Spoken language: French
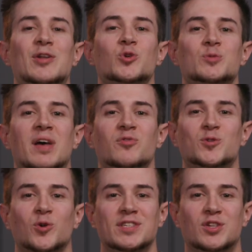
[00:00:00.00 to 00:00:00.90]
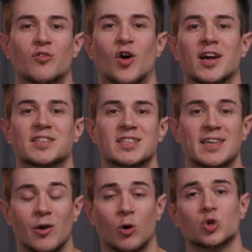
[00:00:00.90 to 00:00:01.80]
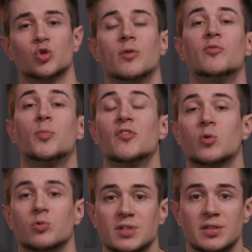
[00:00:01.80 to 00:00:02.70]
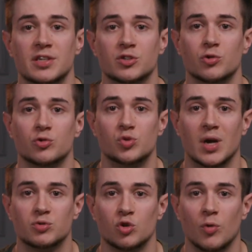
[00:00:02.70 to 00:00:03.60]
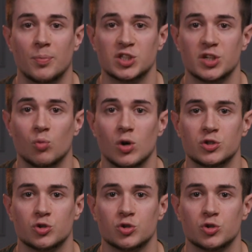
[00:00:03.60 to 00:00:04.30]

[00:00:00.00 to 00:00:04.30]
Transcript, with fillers: à tous, bienvenue sur Discover ID. Alors aujourd'hui, comme vous pouvez le constater, je ne suis absolument pas chez moi.